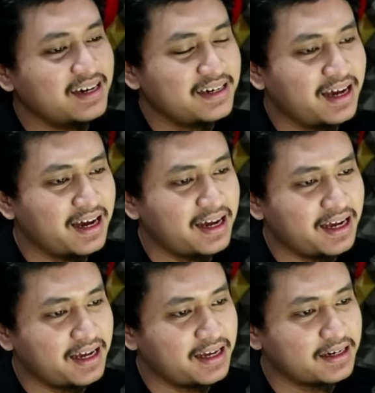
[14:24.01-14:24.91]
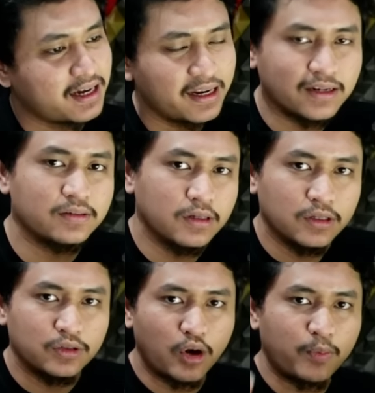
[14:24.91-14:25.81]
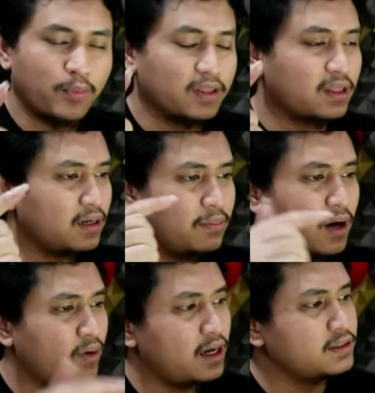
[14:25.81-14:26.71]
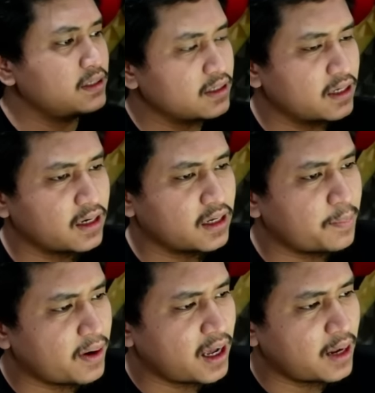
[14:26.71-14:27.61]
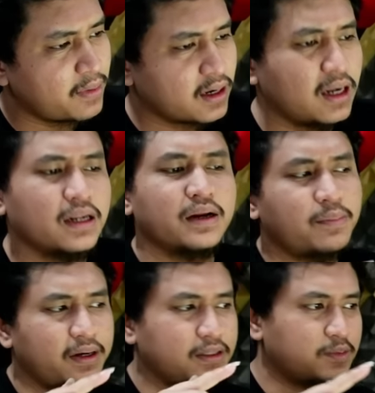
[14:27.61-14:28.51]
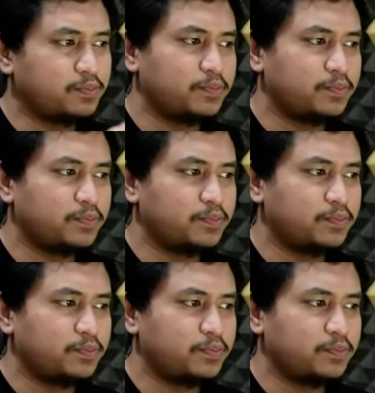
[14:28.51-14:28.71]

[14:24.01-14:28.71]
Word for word: dan kalian drop komentar di bawah aja kira-kira pengalaman kalian mainin